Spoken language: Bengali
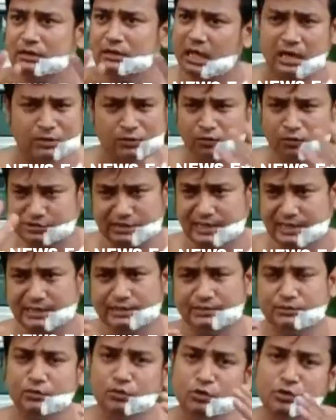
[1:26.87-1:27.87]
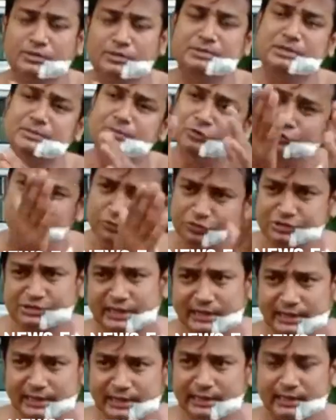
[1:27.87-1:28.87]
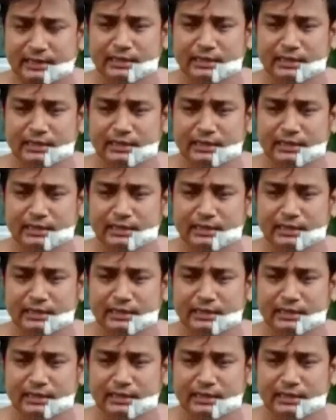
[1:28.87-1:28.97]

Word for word: না ও ও আমার বন্ধুর ছেলে